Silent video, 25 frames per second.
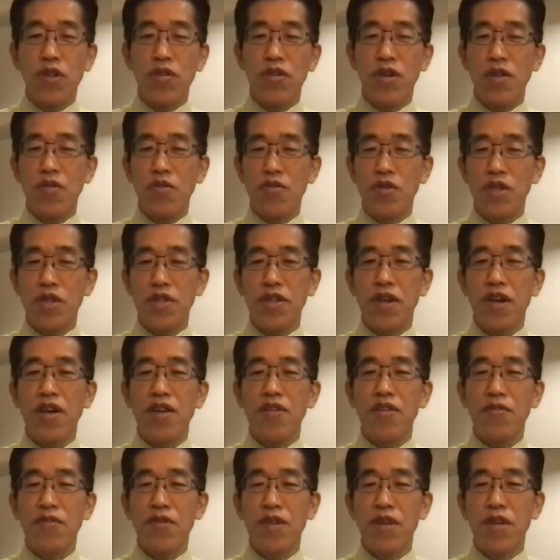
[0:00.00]
なる可能性
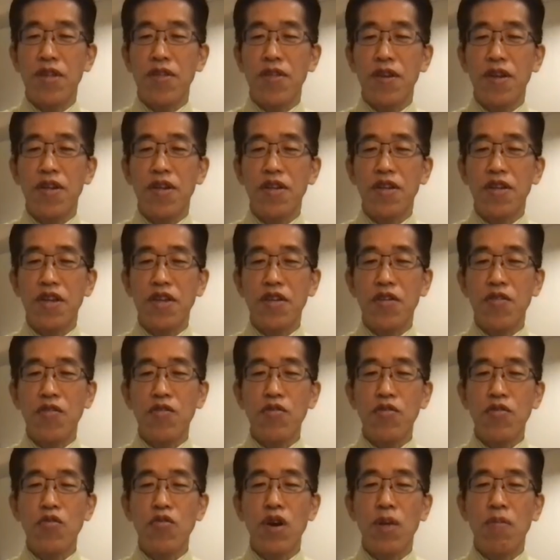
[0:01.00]
高いよね。だから結局
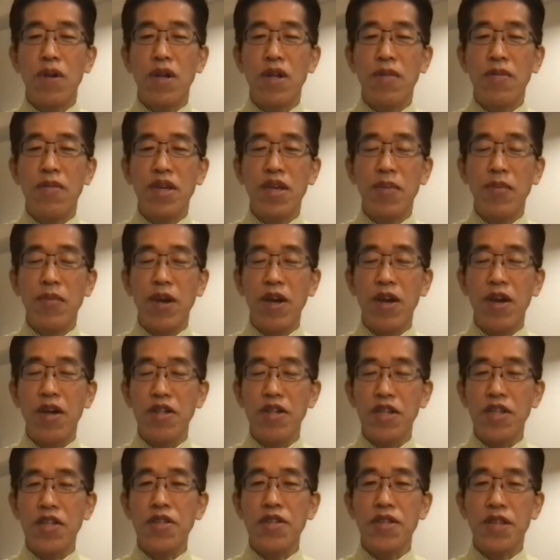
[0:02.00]
党はばらまきばっか
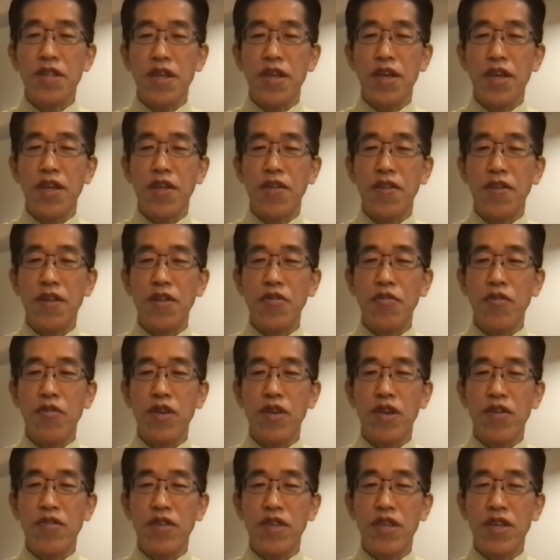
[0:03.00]
り言って、であとは
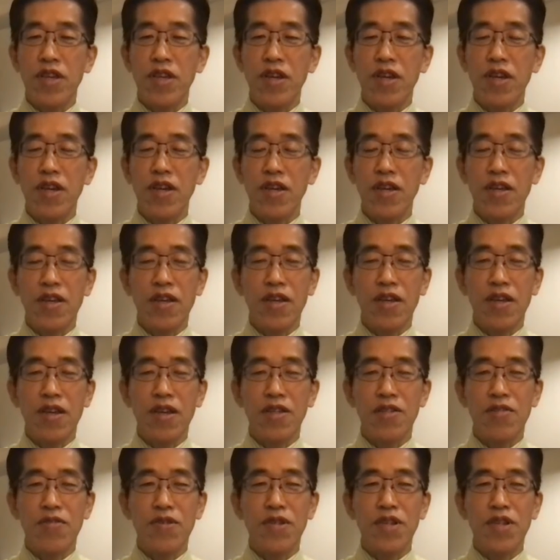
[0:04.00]
役人が、
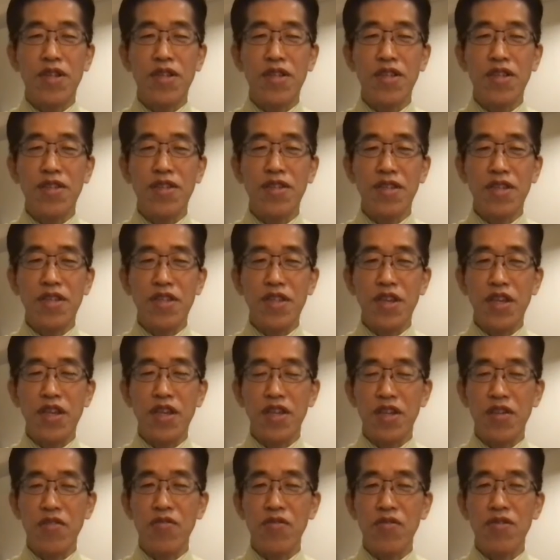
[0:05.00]
えー、それなりに好きにでき
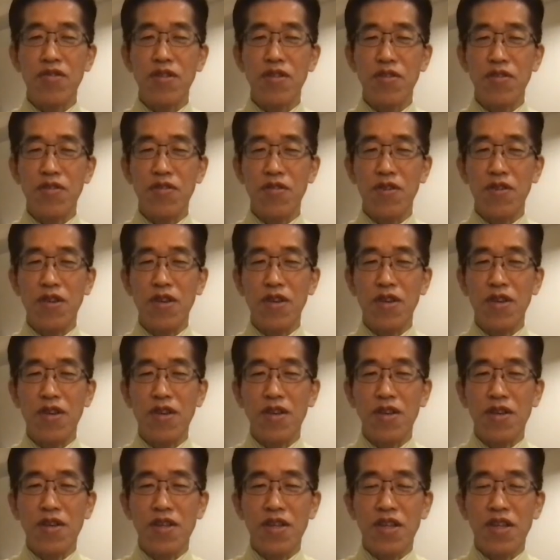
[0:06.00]
るっていう、
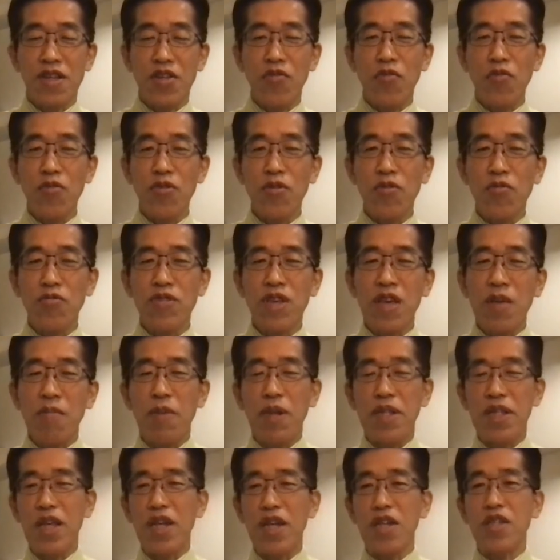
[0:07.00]
非常に良くない
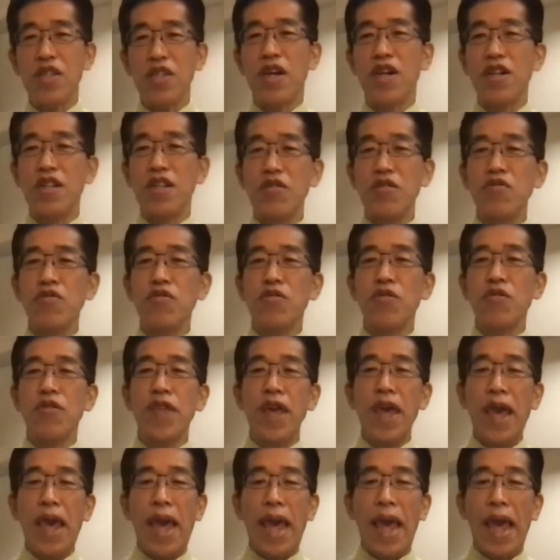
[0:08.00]
パターンになりうるよ
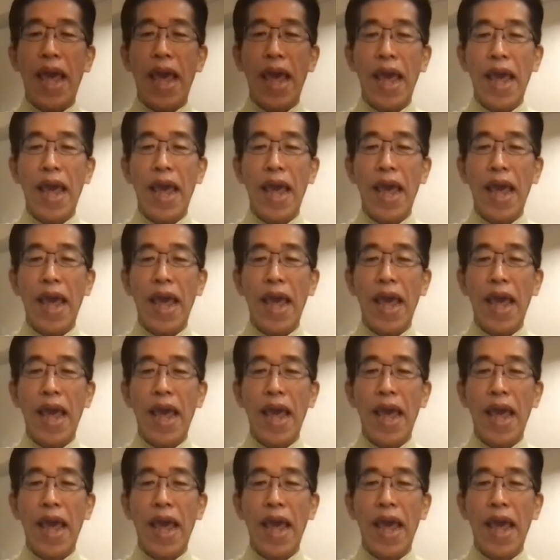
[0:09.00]
ね。